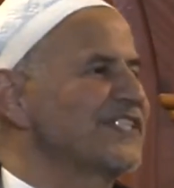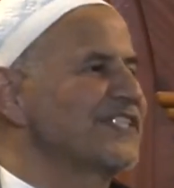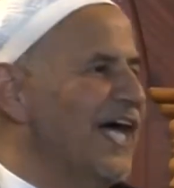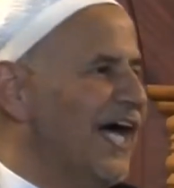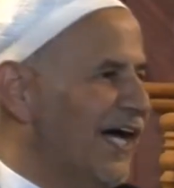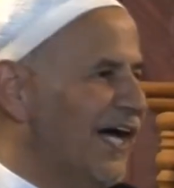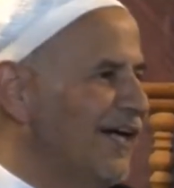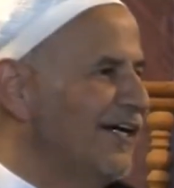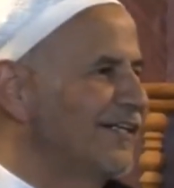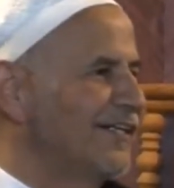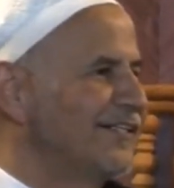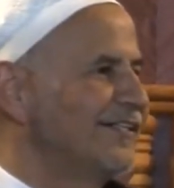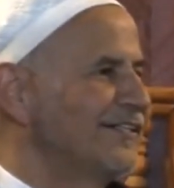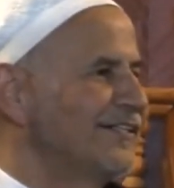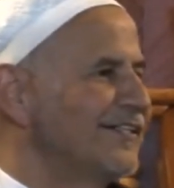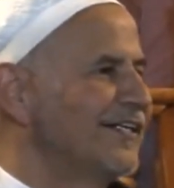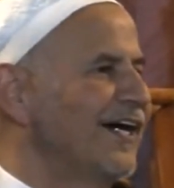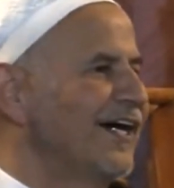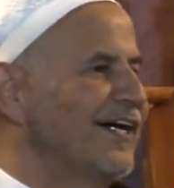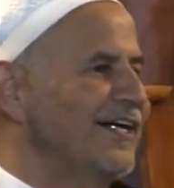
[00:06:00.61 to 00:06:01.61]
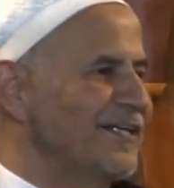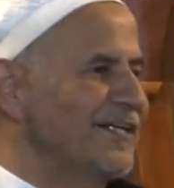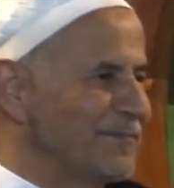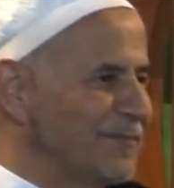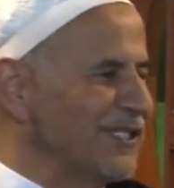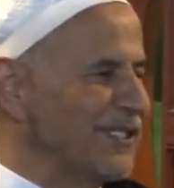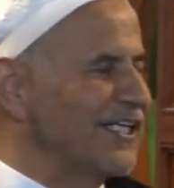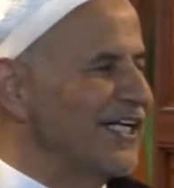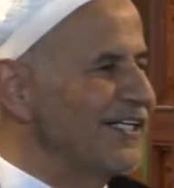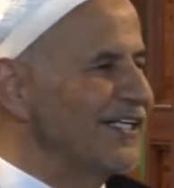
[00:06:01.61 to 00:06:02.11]
ساعه ها
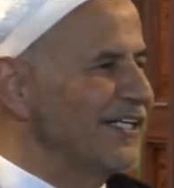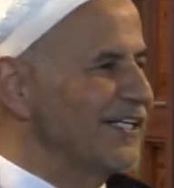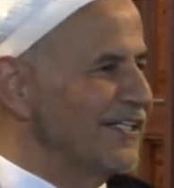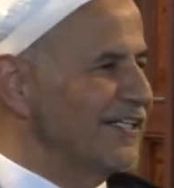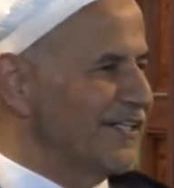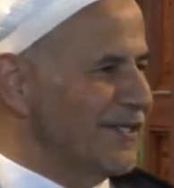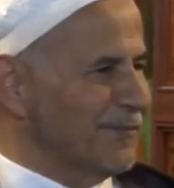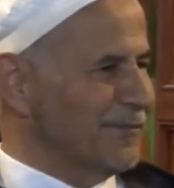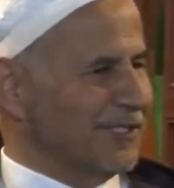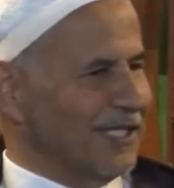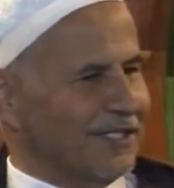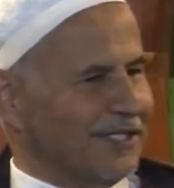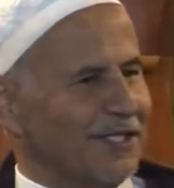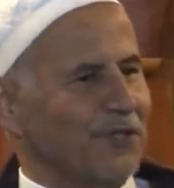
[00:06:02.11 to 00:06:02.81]
ملي كان رمضان